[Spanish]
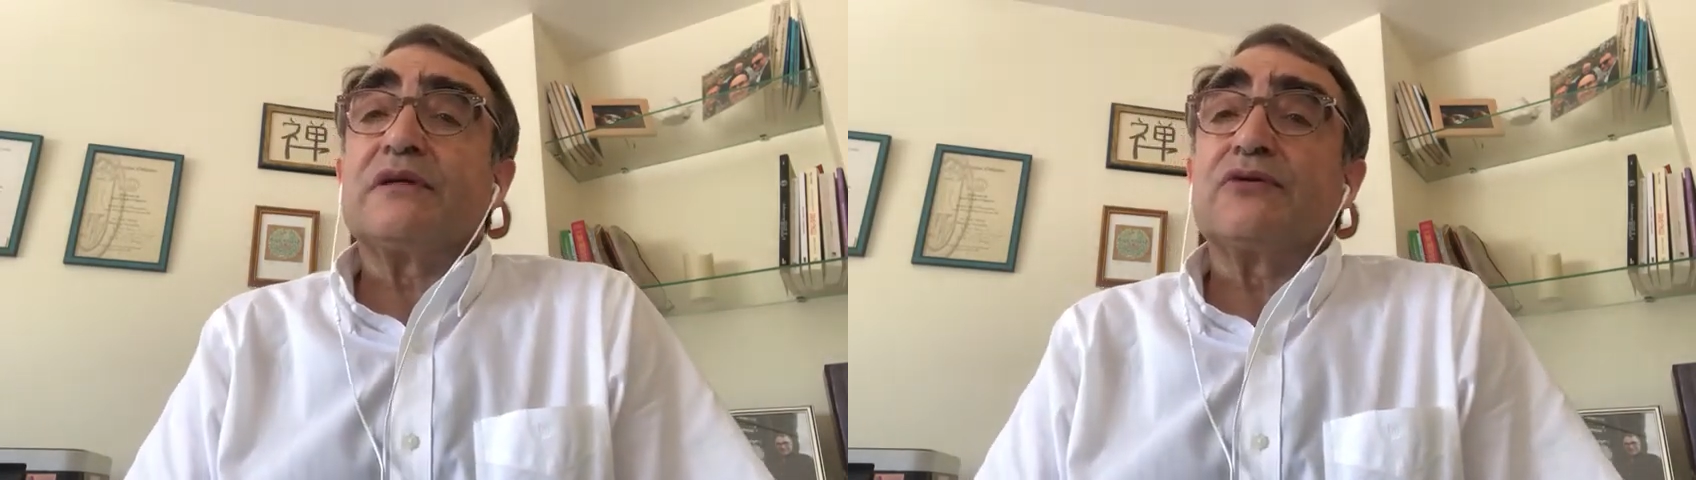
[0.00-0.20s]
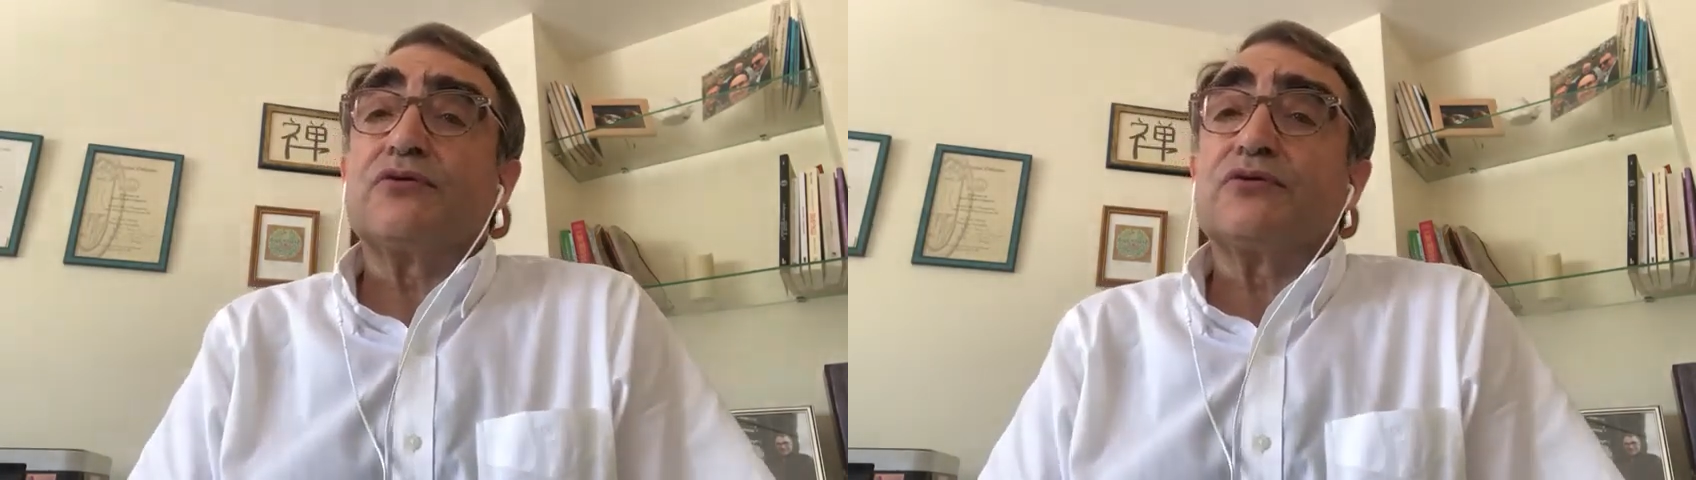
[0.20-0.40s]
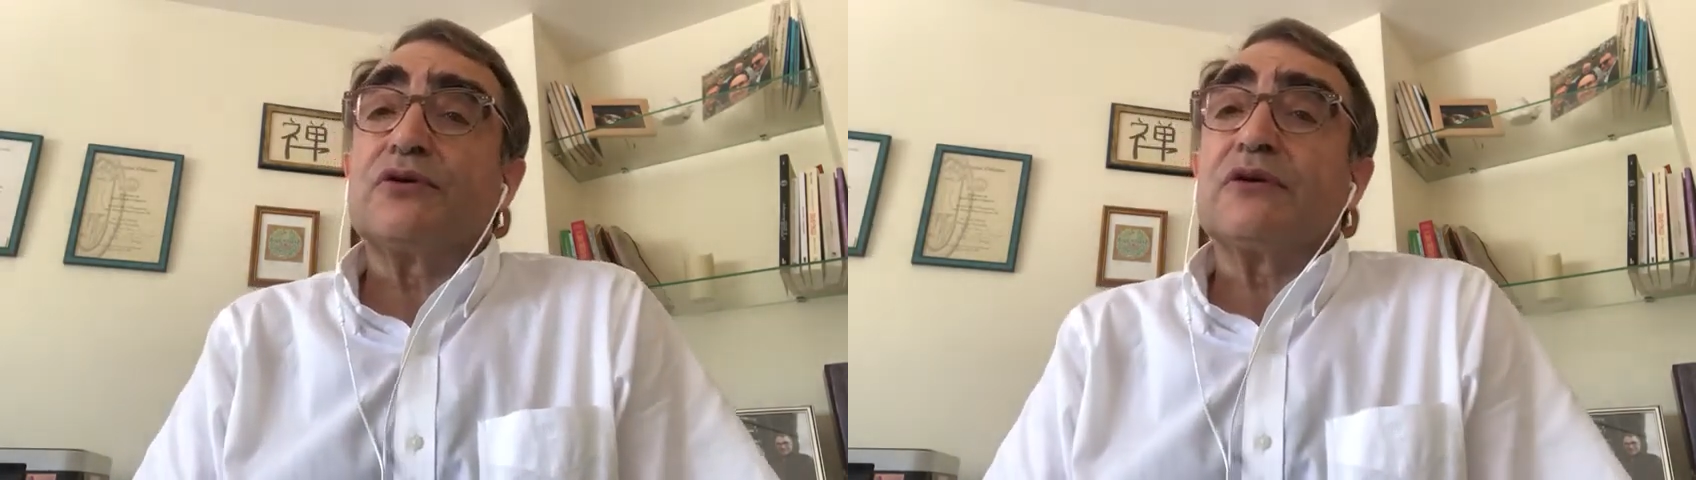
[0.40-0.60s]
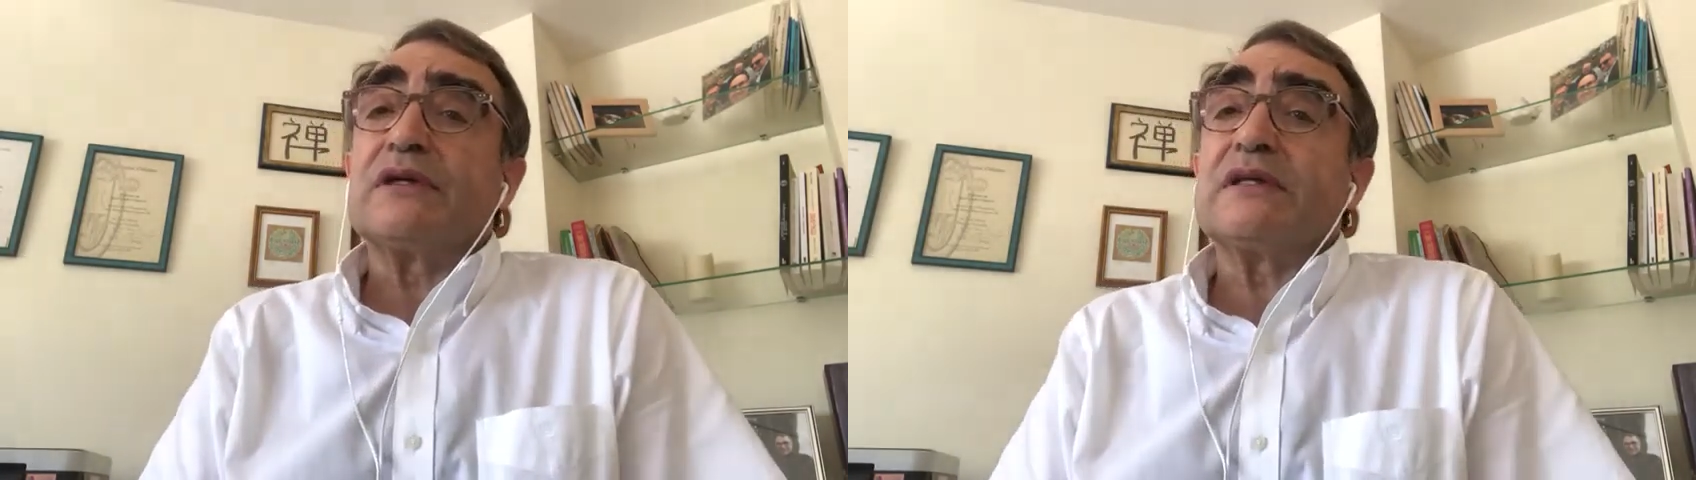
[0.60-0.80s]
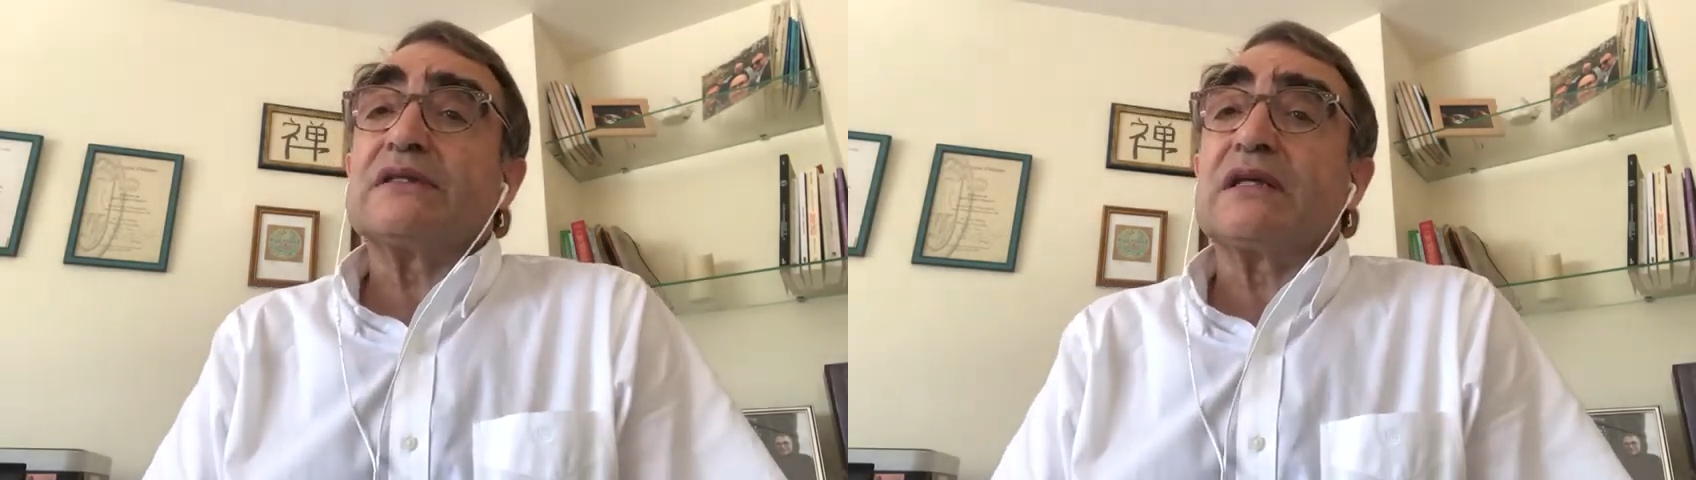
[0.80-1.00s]

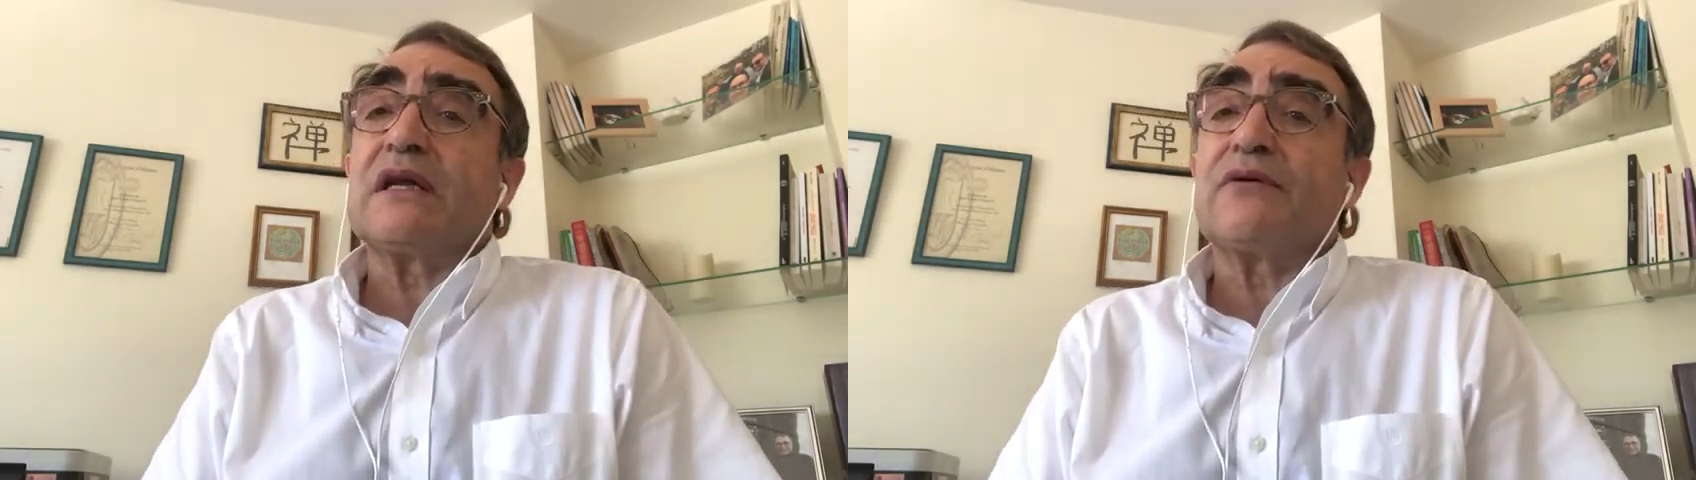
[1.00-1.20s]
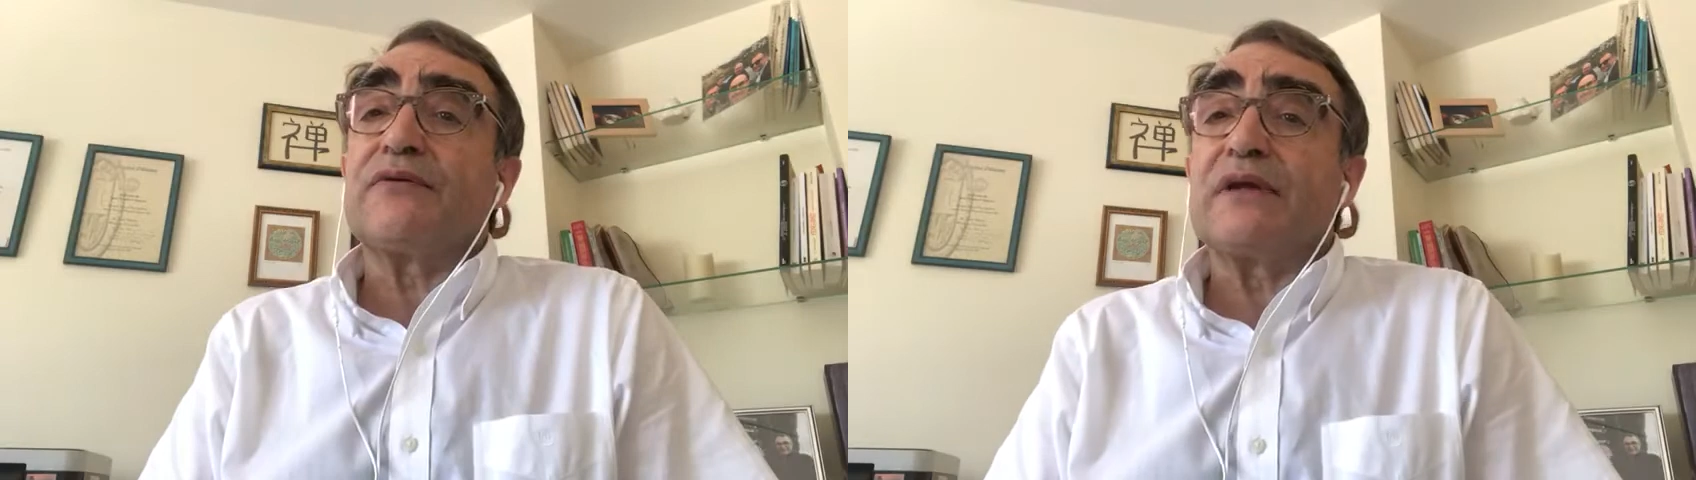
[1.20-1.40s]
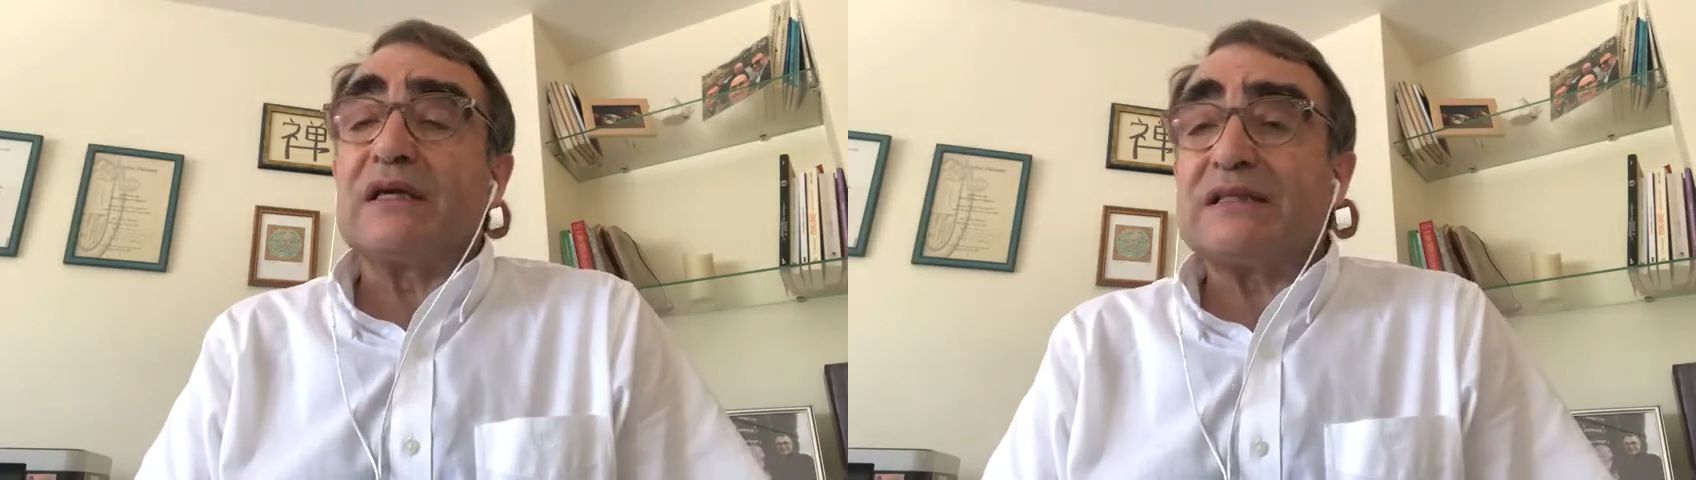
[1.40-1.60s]
incursiones en la cocina